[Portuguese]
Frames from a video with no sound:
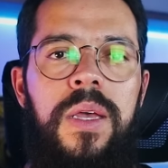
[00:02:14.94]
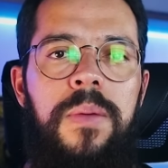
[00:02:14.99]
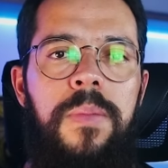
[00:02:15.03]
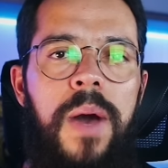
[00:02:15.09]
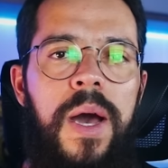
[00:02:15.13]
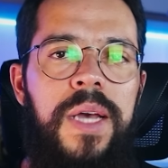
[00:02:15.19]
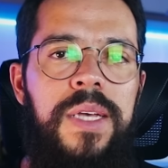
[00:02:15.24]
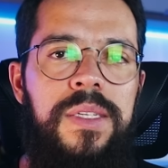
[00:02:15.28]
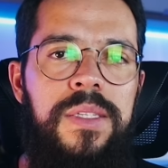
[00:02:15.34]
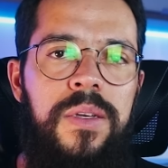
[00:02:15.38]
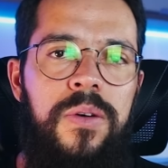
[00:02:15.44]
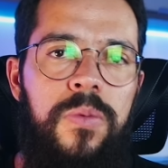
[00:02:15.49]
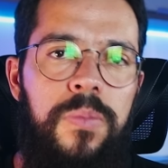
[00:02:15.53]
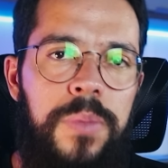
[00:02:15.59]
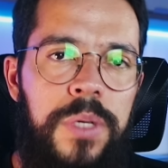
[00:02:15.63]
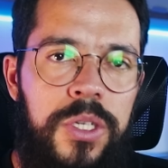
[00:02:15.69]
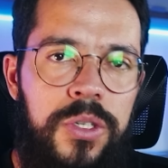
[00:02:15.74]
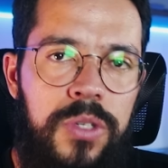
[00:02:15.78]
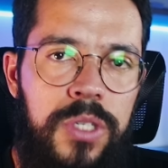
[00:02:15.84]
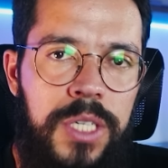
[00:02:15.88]
E mais, né, o
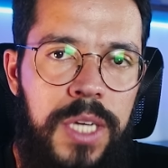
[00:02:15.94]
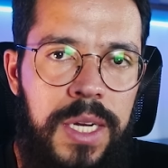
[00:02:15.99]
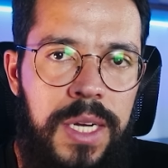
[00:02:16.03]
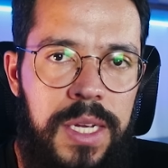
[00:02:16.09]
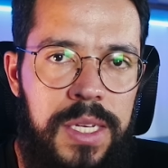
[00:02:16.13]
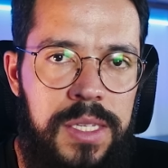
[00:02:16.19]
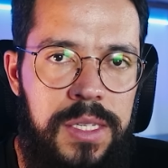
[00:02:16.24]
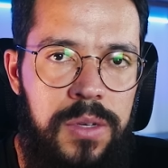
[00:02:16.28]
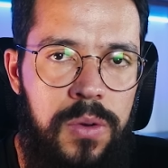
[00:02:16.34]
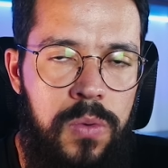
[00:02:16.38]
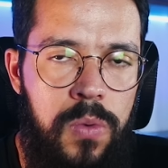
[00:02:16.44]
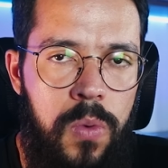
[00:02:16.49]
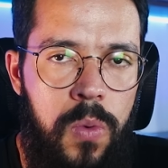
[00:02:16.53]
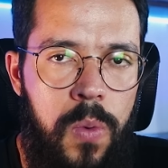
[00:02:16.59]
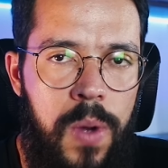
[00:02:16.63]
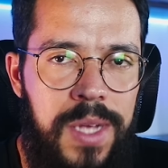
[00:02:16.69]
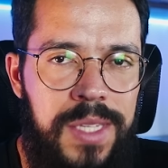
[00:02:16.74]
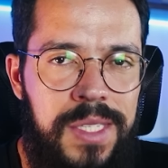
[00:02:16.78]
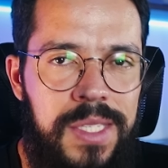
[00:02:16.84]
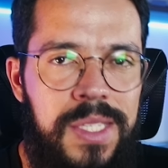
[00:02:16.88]
bicho já nasceu com
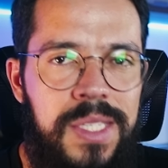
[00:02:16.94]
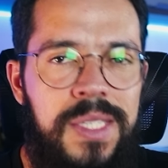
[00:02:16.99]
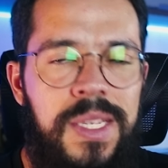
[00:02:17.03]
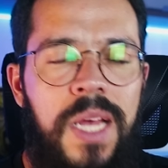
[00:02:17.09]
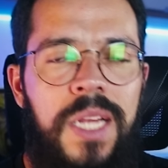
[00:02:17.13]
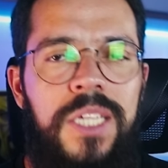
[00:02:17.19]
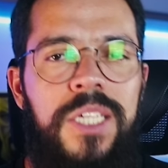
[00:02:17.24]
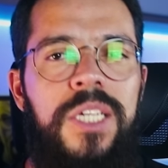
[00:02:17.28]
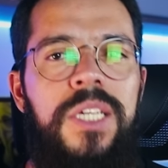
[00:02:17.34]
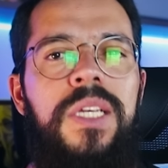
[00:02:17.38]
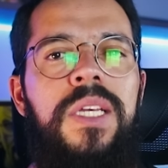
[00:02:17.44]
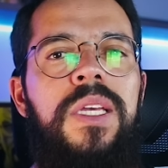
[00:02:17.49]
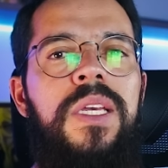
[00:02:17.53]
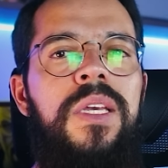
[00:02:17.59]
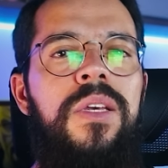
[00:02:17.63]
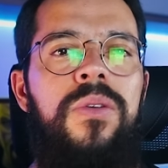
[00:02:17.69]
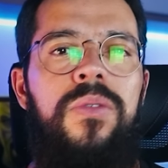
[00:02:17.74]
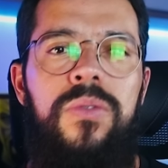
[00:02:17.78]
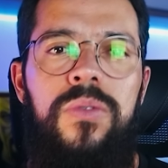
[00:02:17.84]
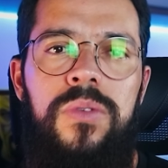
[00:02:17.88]
quase 7
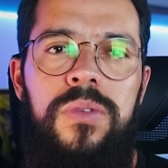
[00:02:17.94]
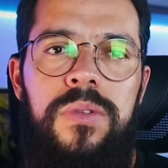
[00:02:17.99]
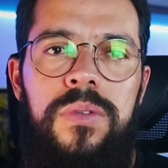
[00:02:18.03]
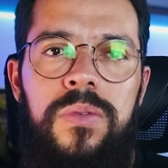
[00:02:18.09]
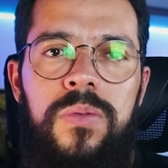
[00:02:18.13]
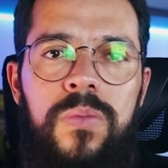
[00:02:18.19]
quilos.